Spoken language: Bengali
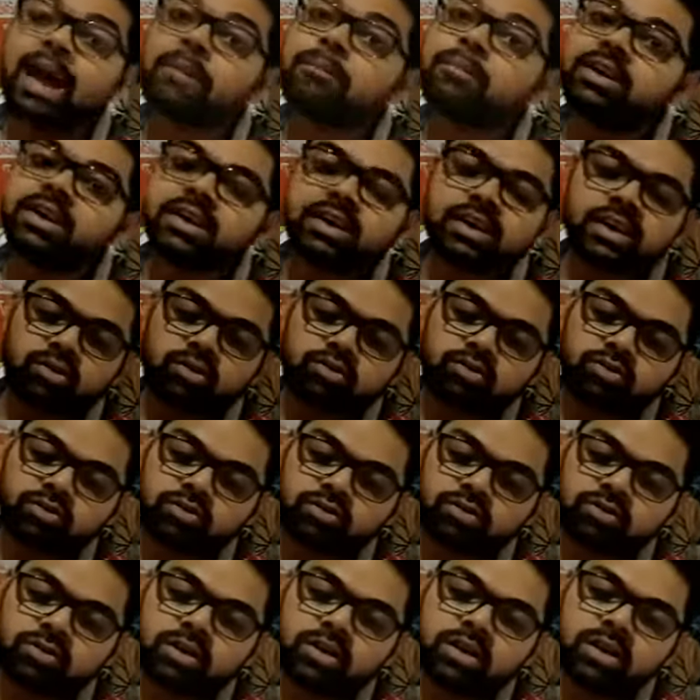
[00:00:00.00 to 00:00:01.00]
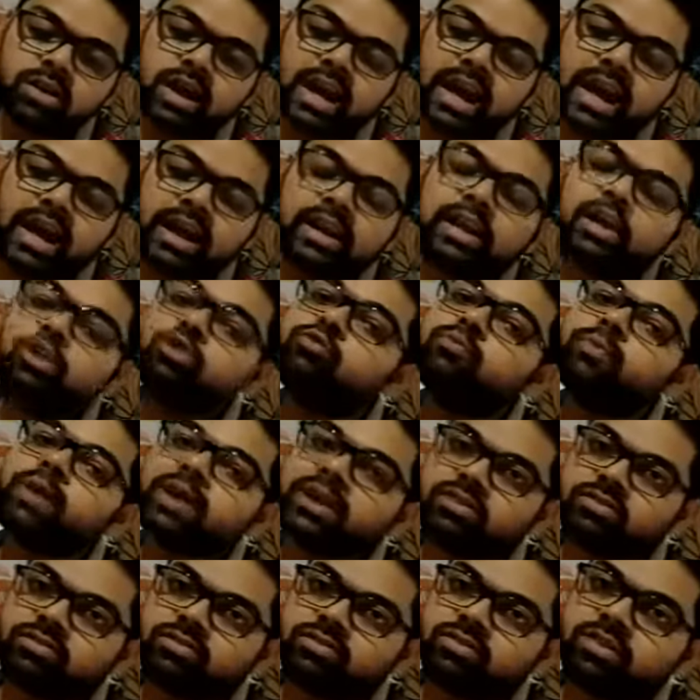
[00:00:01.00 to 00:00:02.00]
আমেরিকান অথর অ্যান্ড
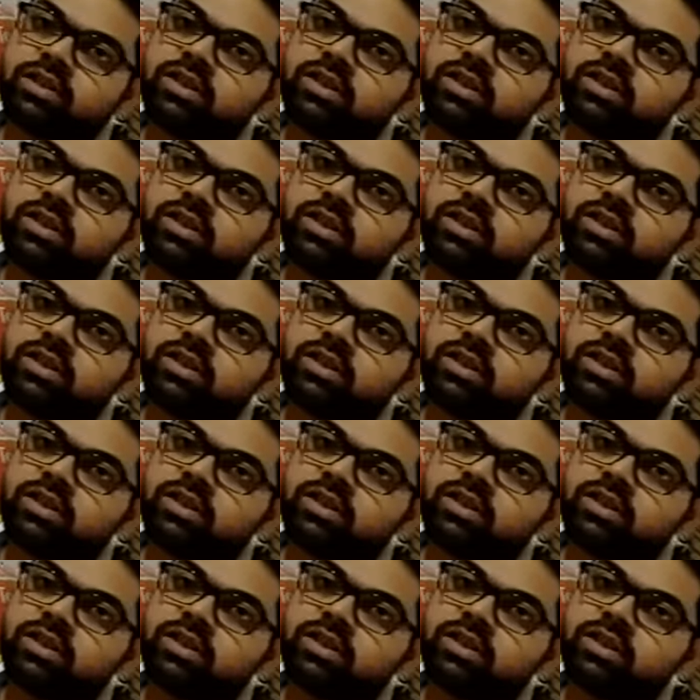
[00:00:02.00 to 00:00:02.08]
হিউম্যারিস্ট